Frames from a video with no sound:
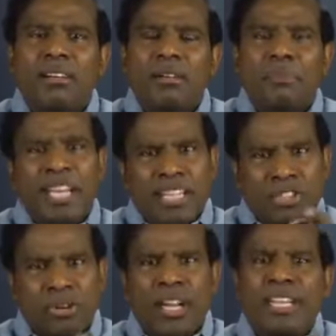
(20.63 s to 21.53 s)
మీకు
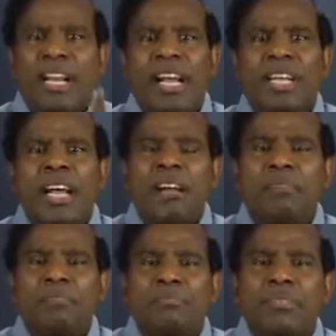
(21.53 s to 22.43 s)
ఇష్టం లేదనే కదా
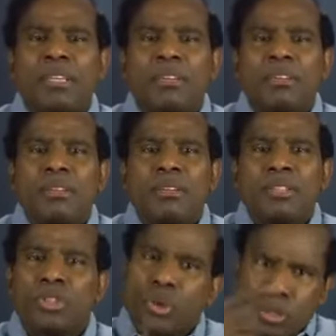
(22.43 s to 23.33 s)

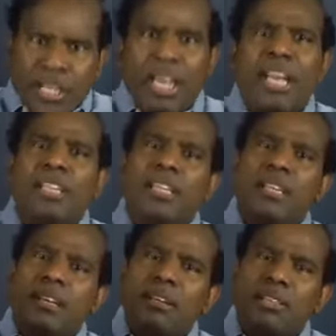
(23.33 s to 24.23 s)
జ్యోతి వెళ్ళింది
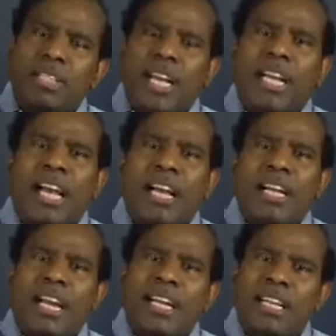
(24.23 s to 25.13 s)
జగన్ గారిని
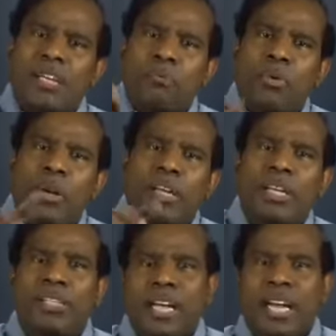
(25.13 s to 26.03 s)
కలడానికి ఇప్పుడు వరకు
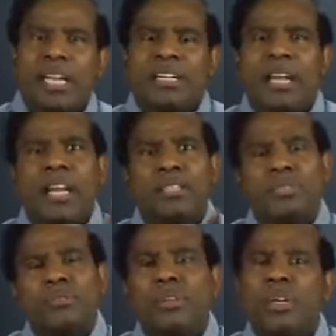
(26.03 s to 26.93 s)
లేదు కలెక్టర్ గారు
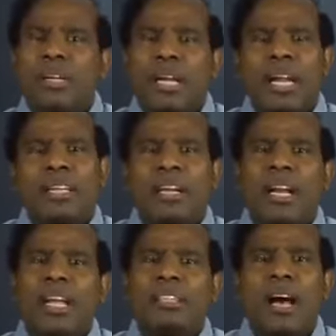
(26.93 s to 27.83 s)

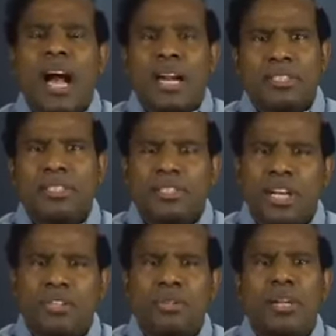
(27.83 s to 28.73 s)
కలెక్టర్లు అయితే ఆర్డర్స్
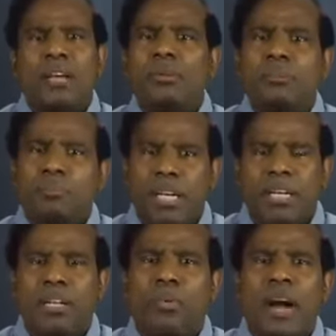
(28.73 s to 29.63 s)
ఇచ్చినట్టున్నారు
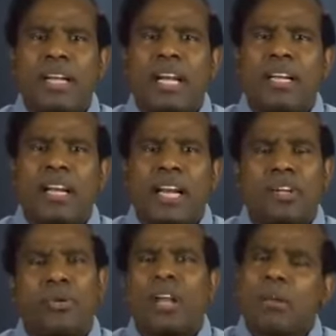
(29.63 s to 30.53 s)
బిల్డింగ్లు వాడడానికి
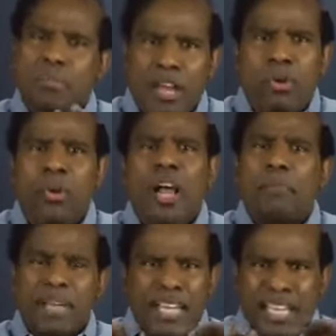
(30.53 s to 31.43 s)
రెడీగా ఉన్నారు మేము కూడా ఆ
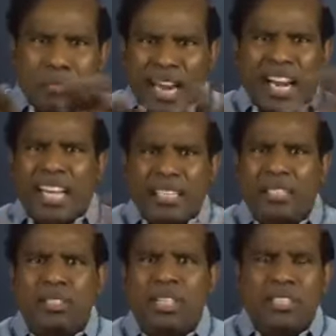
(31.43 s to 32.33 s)
బిల్డింగ్ని మరలా
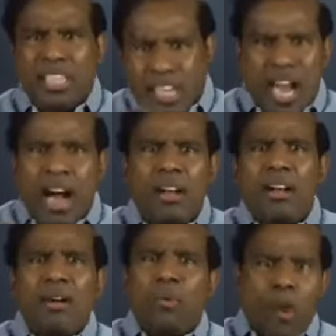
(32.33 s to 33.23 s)
క్లీన్ చేసి ఇంకా
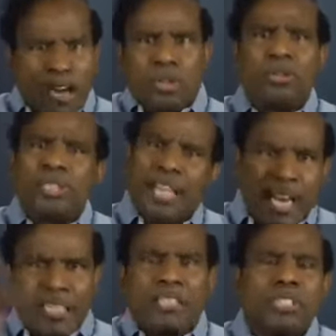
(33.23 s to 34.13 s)
వాటర్ ఉంది
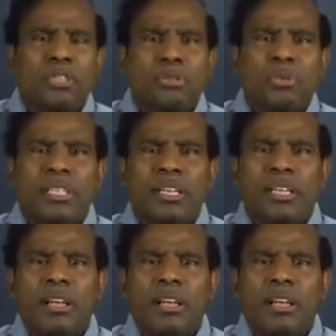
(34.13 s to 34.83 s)
ఎలక్ట్రిసిటీ ఉంది